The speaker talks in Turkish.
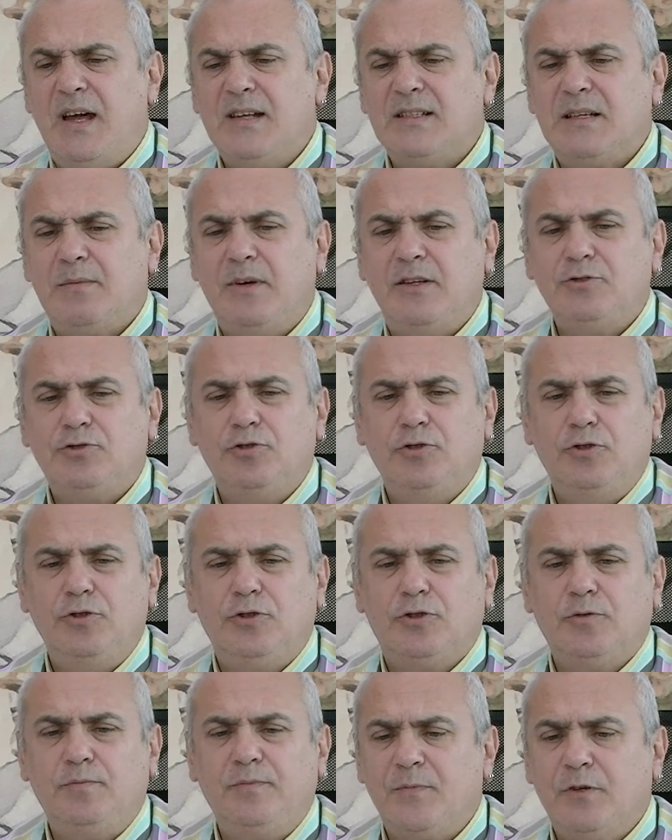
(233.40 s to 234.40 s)
Her zaman
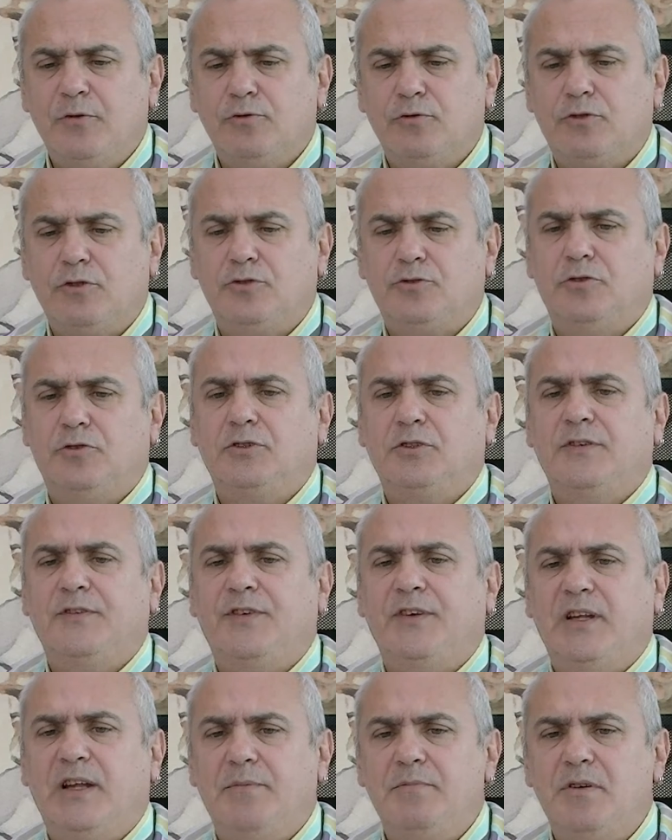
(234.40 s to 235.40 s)
söylüyorum
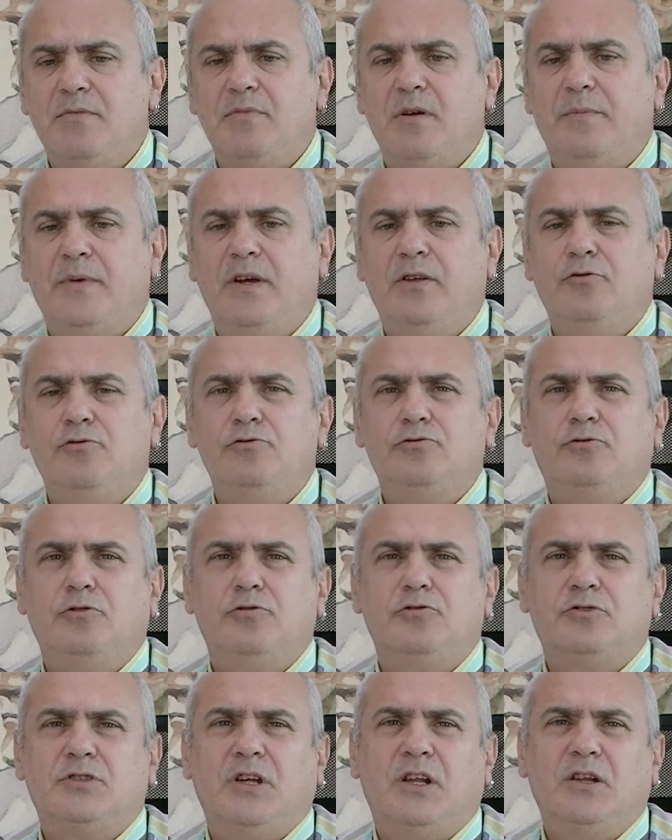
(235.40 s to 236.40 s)
ultrasonografiyle bir bebeğin
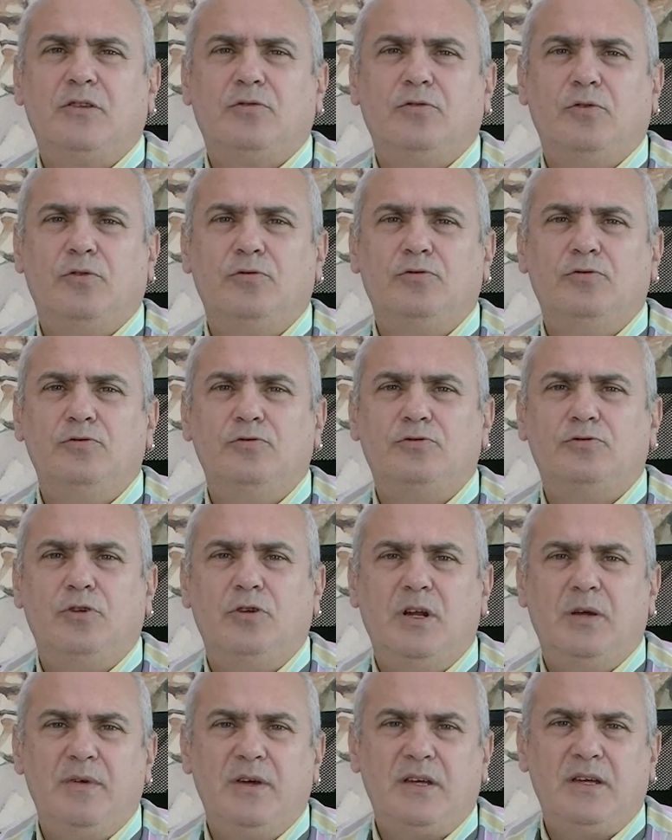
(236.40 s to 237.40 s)
%100 sağlıklı olduğunu
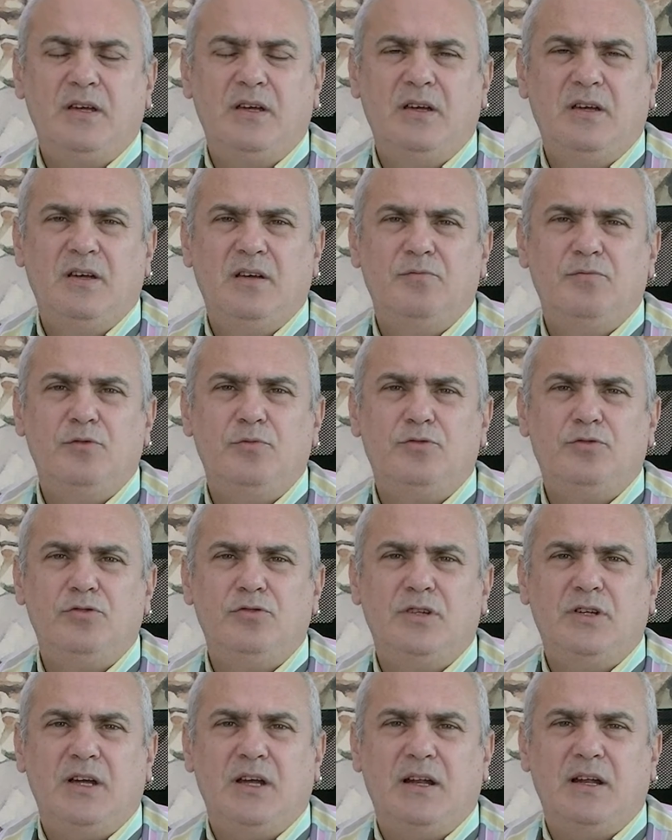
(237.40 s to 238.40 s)
söylemek
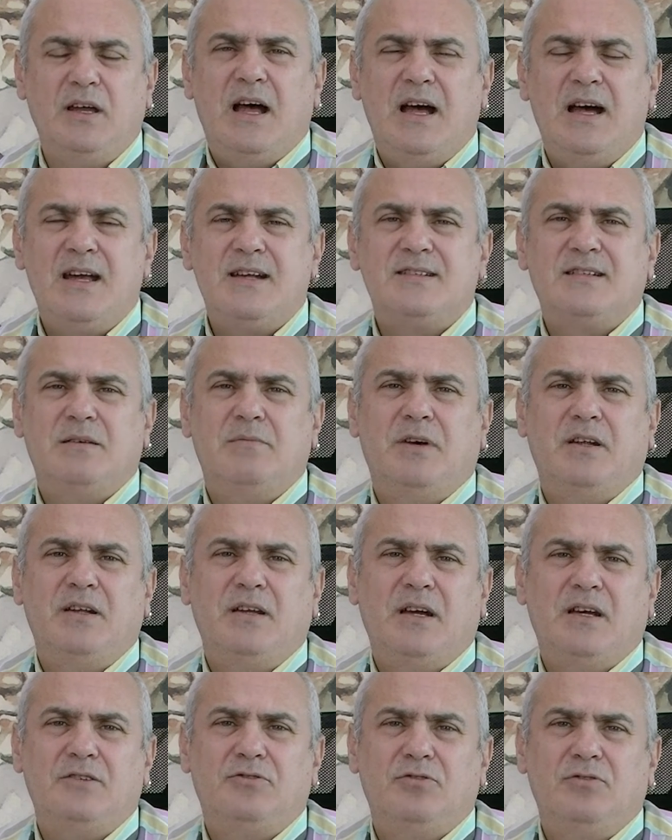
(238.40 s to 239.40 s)
mümkün değil. Her zaman
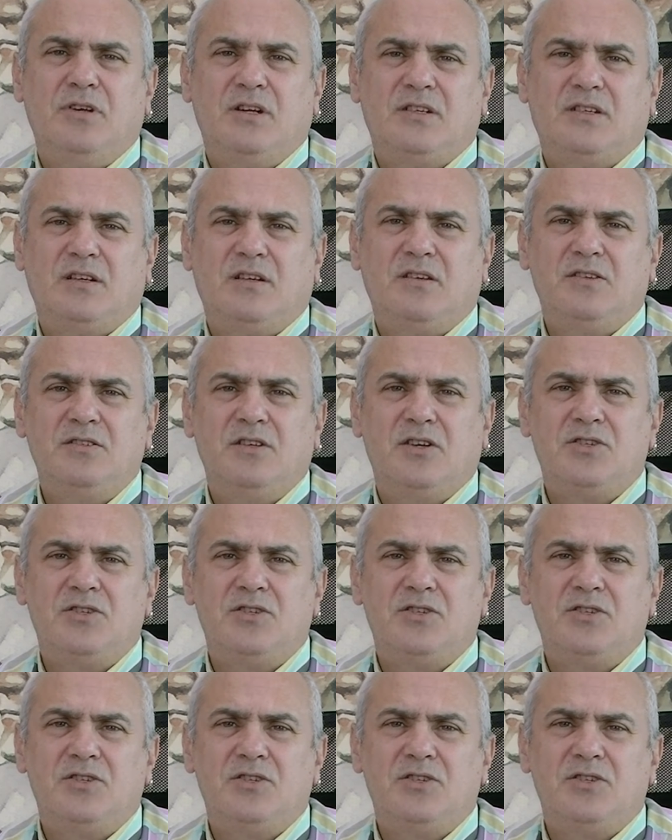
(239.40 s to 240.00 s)
her türlü hastalık için